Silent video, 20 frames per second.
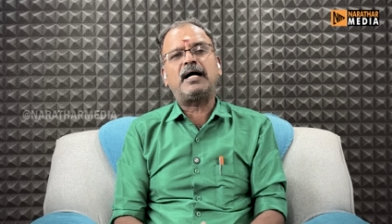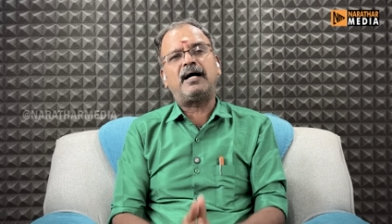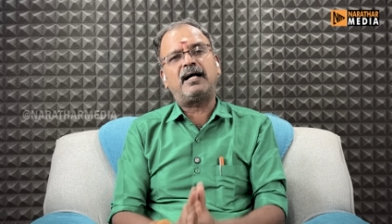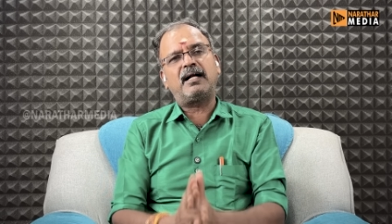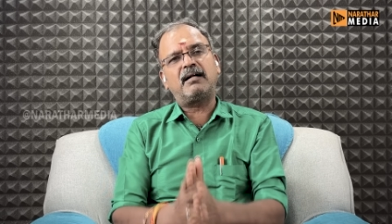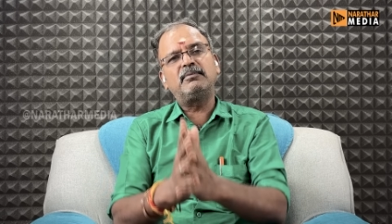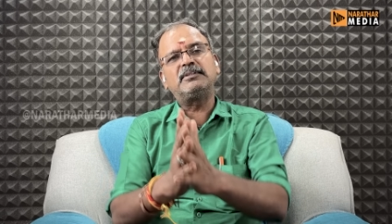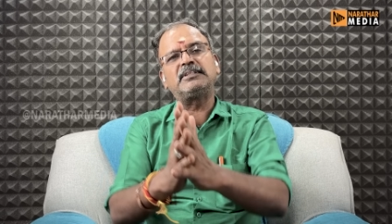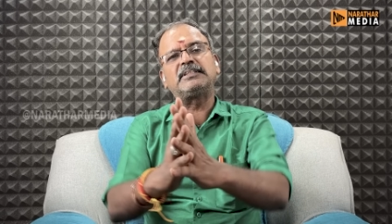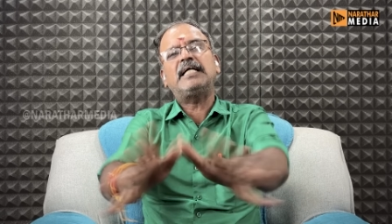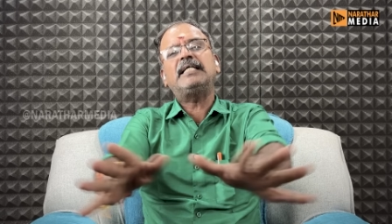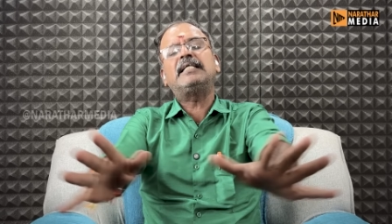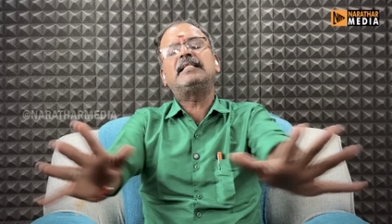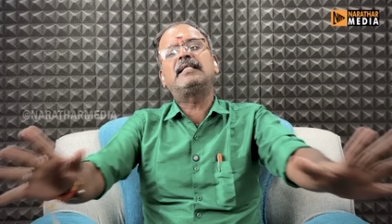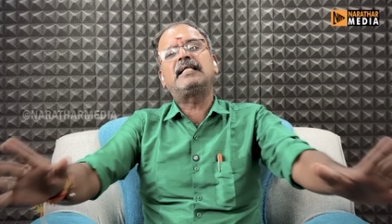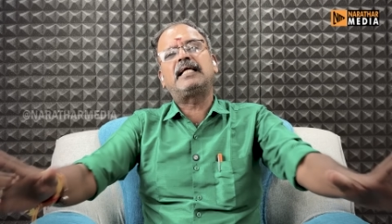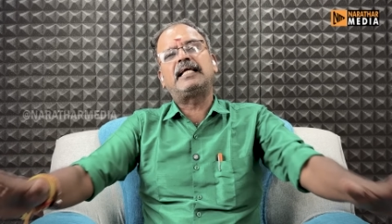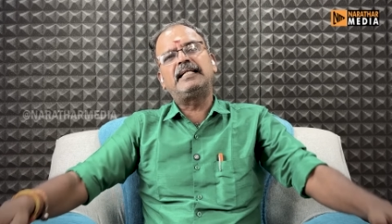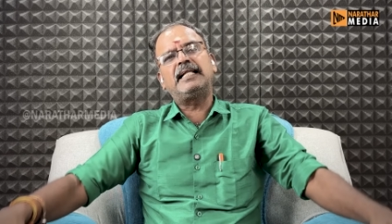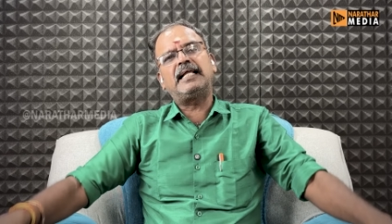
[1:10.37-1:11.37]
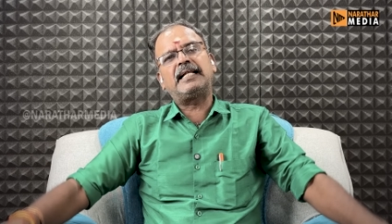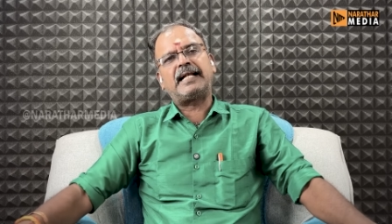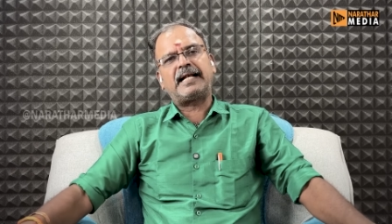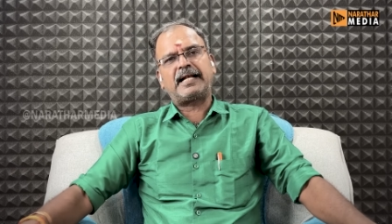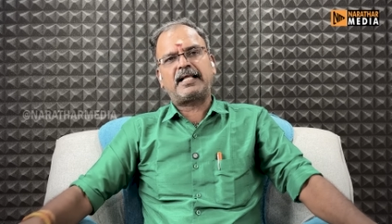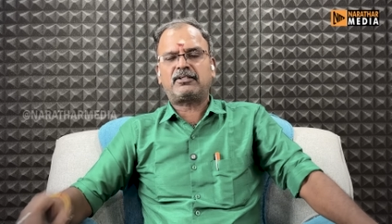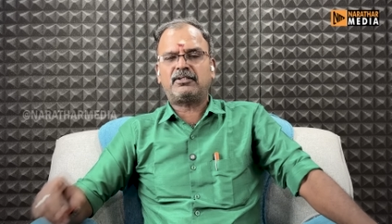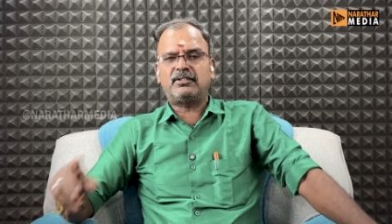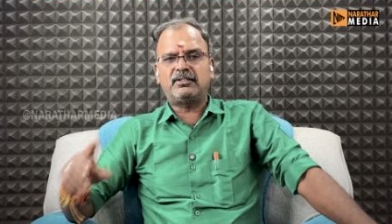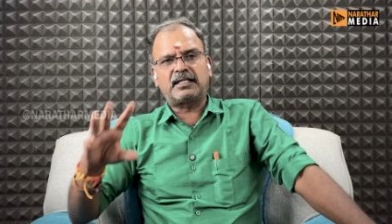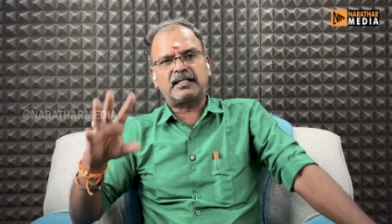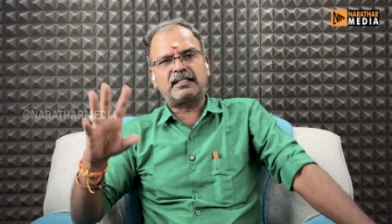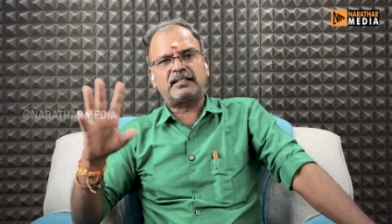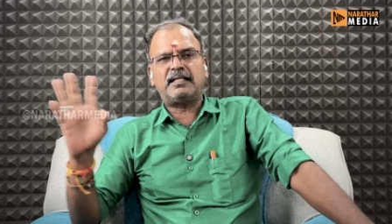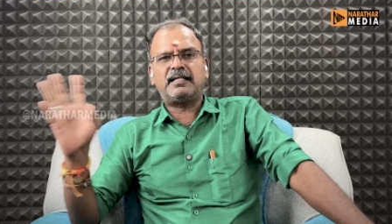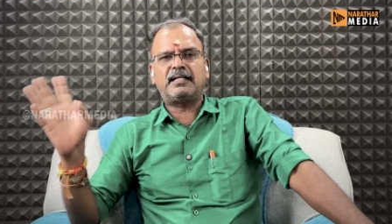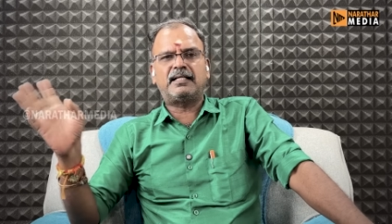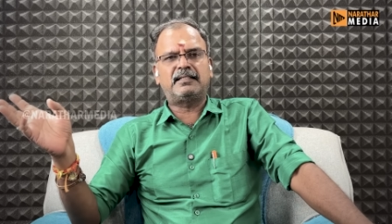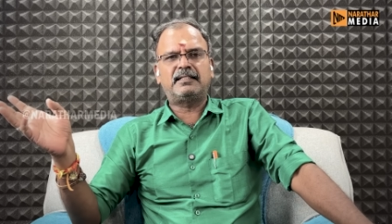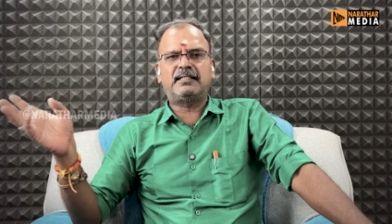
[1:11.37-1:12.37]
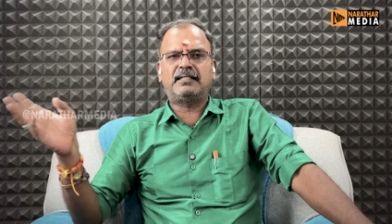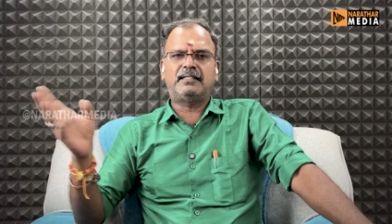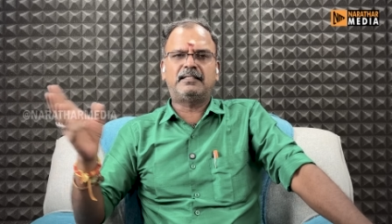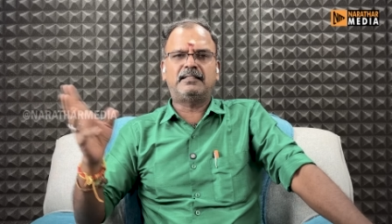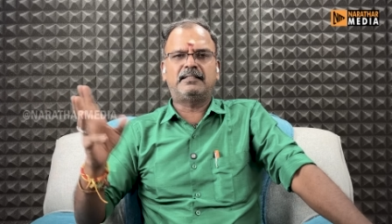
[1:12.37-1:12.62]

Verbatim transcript: ஆரம்பிச்சா இது என்ன நடக்குங்கிறது தான் அந்த